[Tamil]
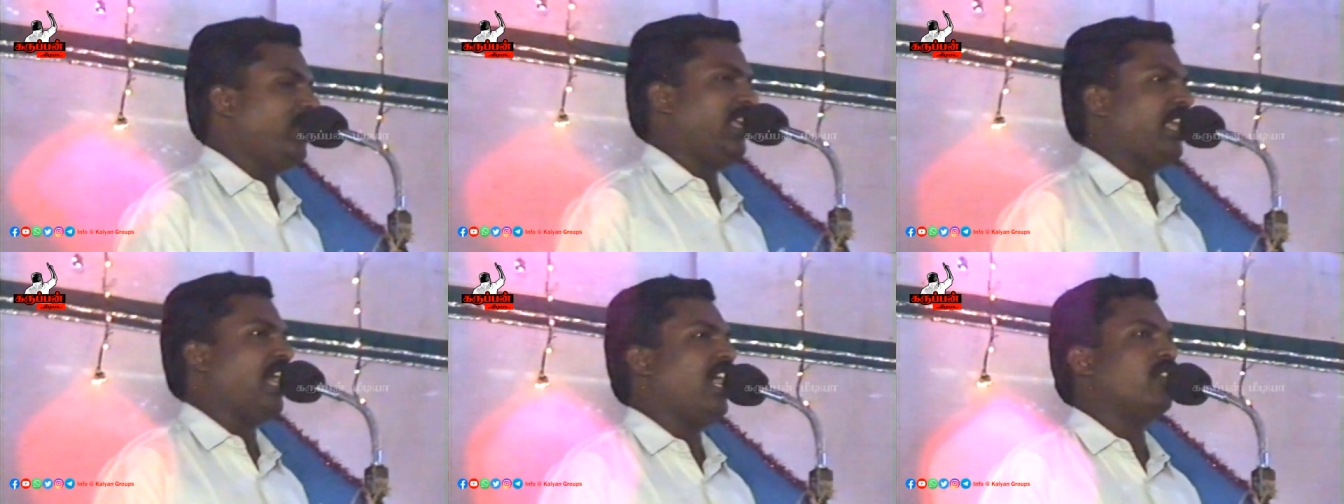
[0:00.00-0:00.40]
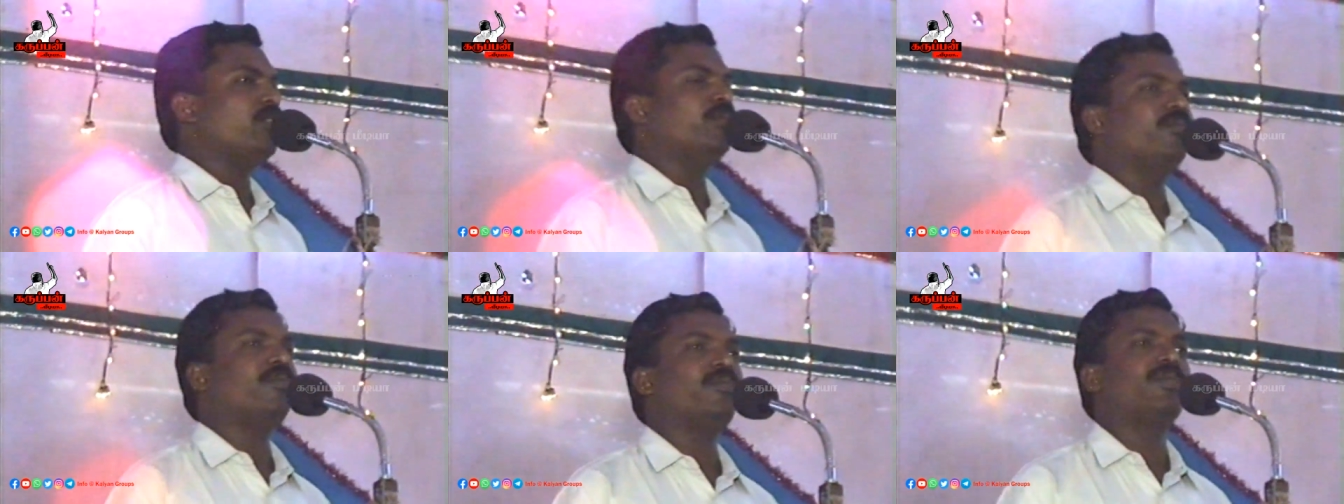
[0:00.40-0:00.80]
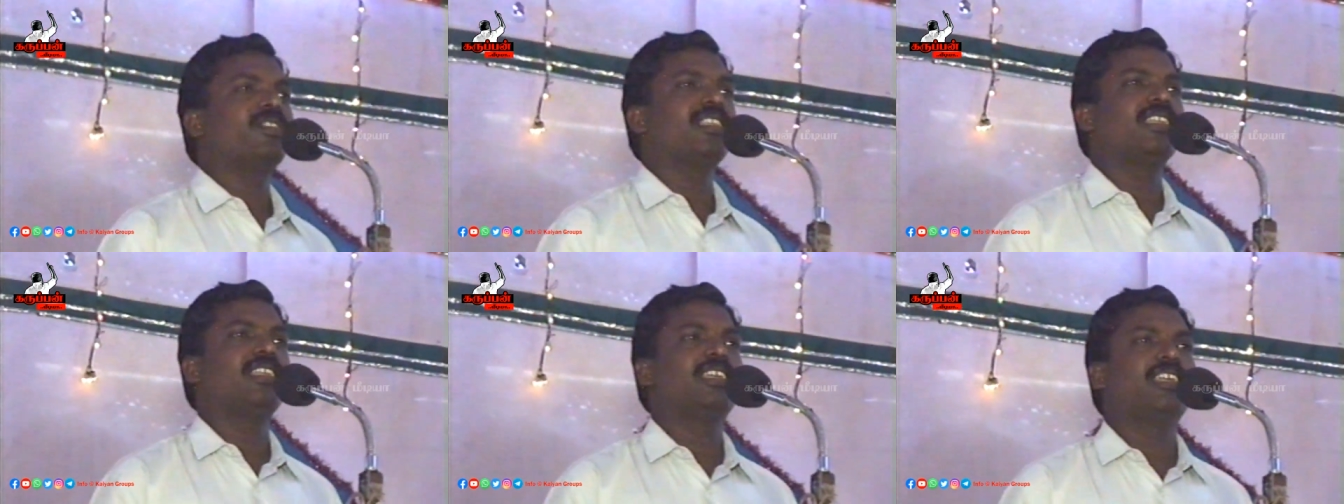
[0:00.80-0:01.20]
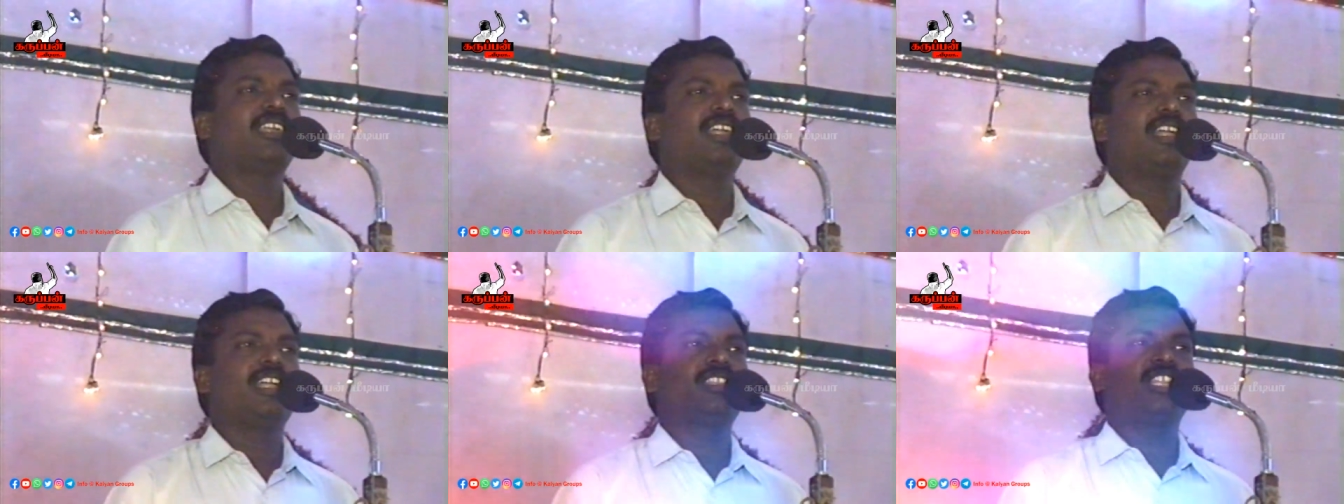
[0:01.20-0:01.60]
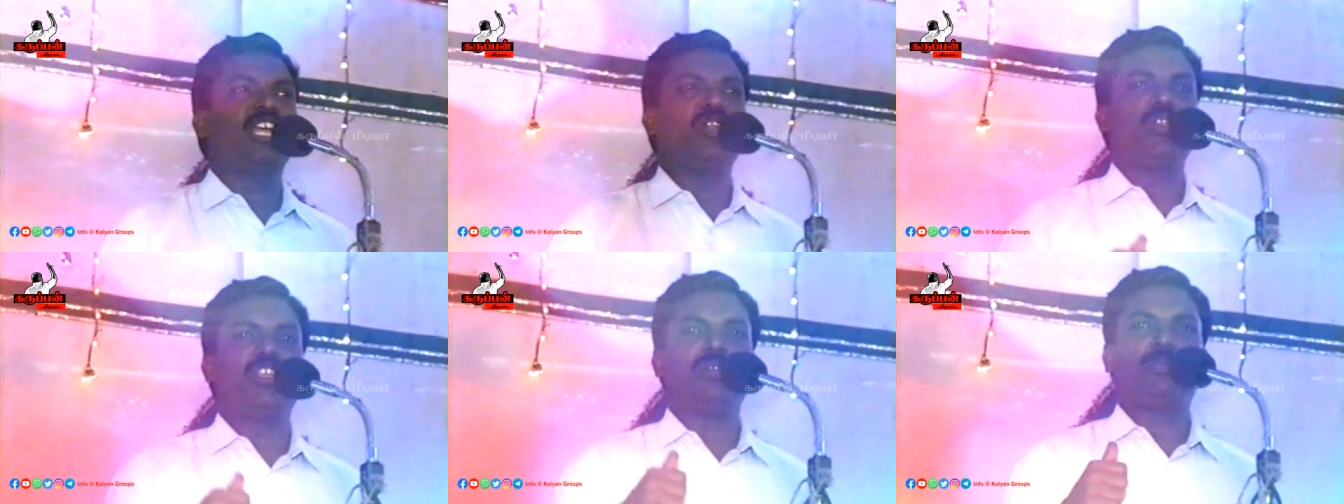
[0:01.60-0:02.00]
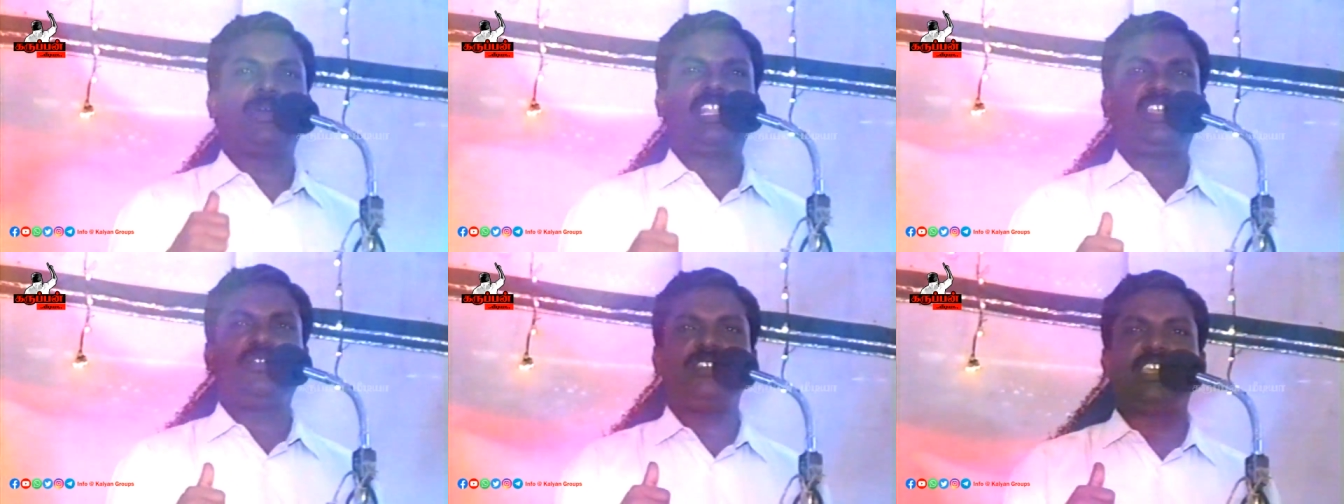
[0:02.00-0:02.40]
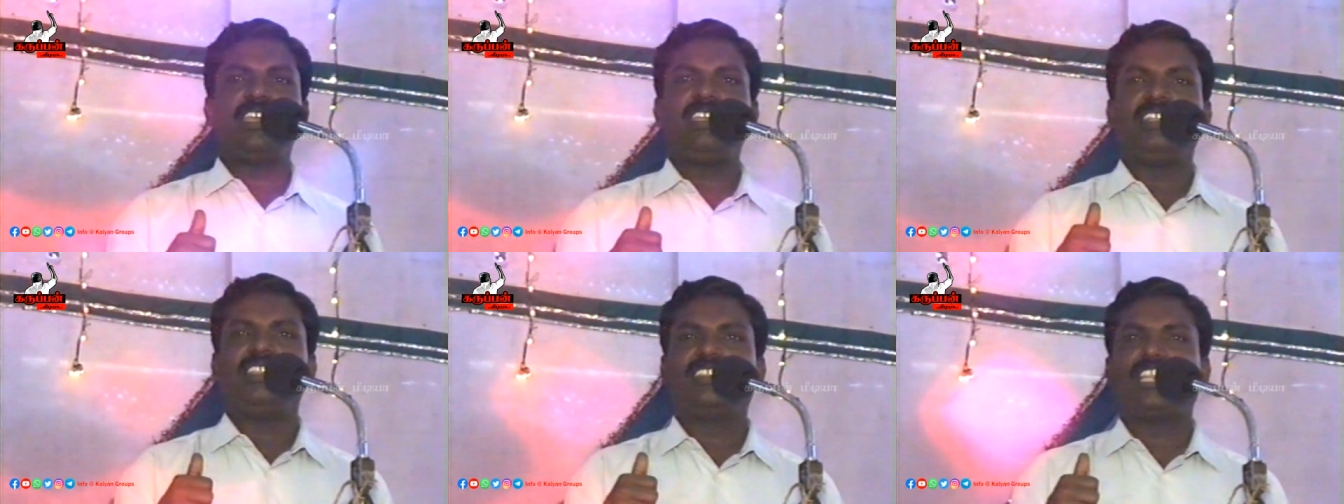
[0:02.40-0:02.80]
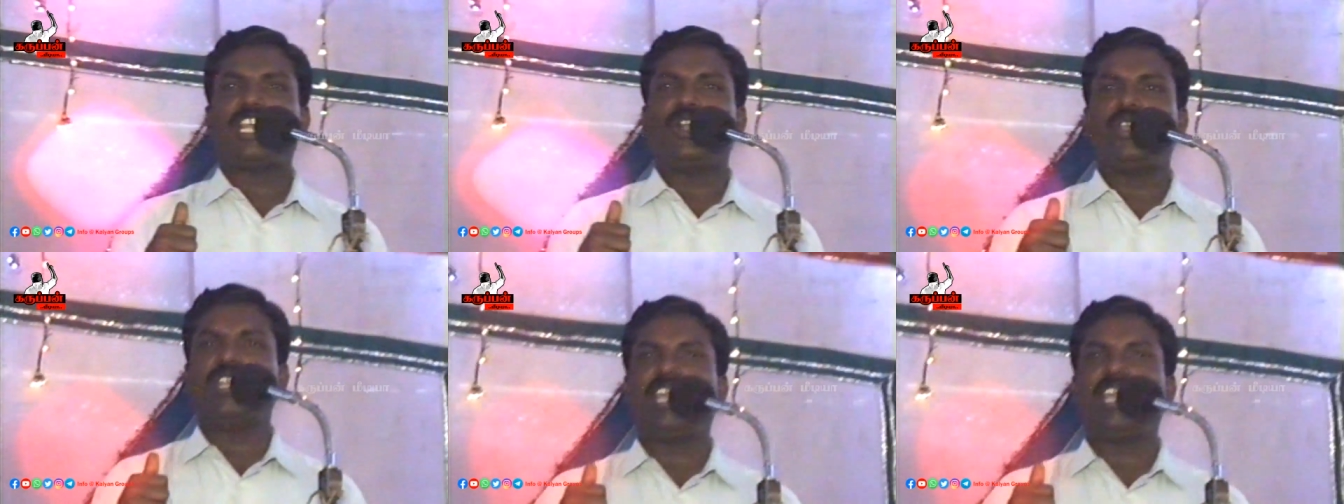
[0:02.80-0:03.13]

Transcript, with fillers: யாரும் தன்னுடைய பதவியை தன்னுடைய